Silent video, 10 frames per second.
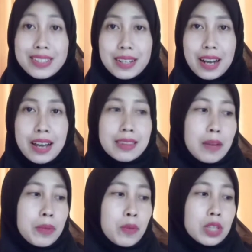pencerah
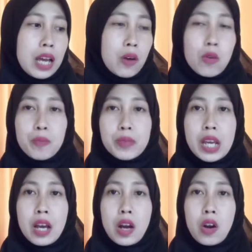tapi menurut aku
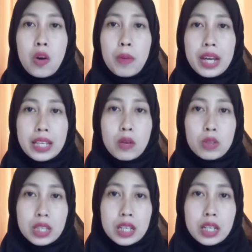kalau pakainya
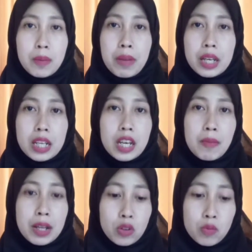rutin emang ini
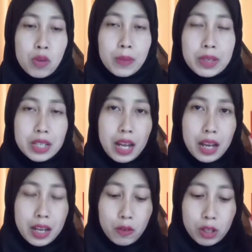ngebantu buat
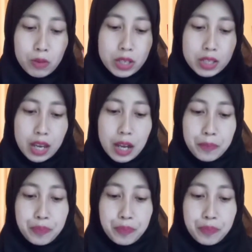mencerahkan kulit wajah